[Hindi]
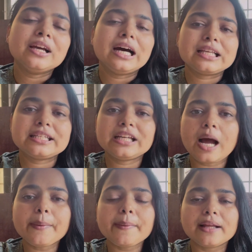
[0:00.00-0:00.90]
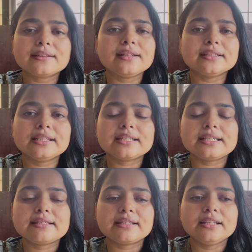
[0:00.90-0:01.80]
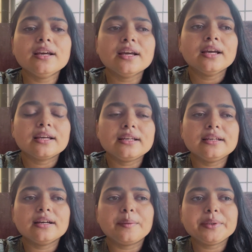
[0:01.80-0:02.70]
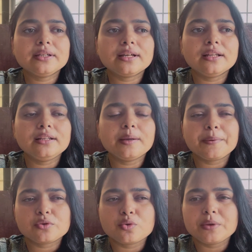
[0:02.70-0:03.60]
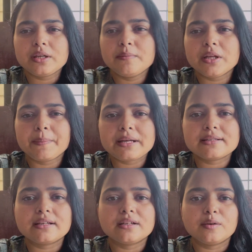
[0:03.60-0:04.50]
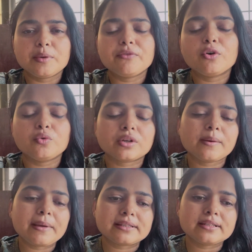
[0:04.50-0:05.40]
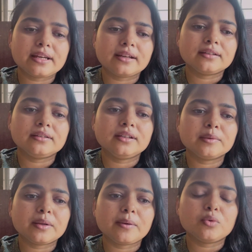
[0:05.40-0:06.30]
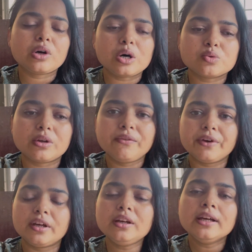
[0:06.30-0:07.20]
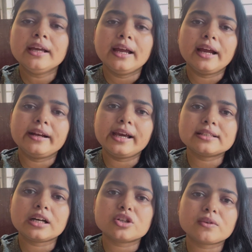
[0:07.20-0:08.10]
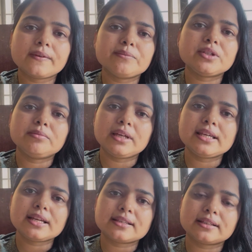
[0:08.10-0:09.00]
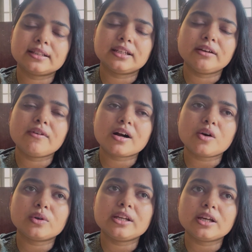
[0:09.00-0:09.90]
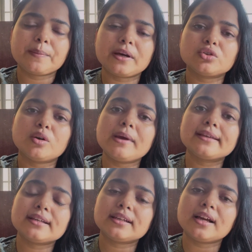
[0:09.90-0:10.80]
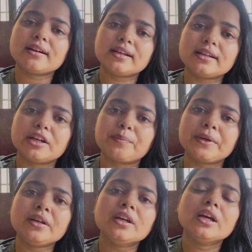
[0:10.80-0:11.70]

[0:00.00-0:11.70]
अच्छा यहाँ पर बात कर लेते हैं एक चीज की कि अभी कल या परसों में ही मेरे पास एक मेरी फॉलोअर का मैसेज आया कि दी मतलब हम लोग हाउस वाइफ हैं एंड एज अ हाउस वाइफ हम जिम नहीं जा सकते हैं वर्कआउट नहीं कर पा रहे तो हम ऐसा क्या करें घर पे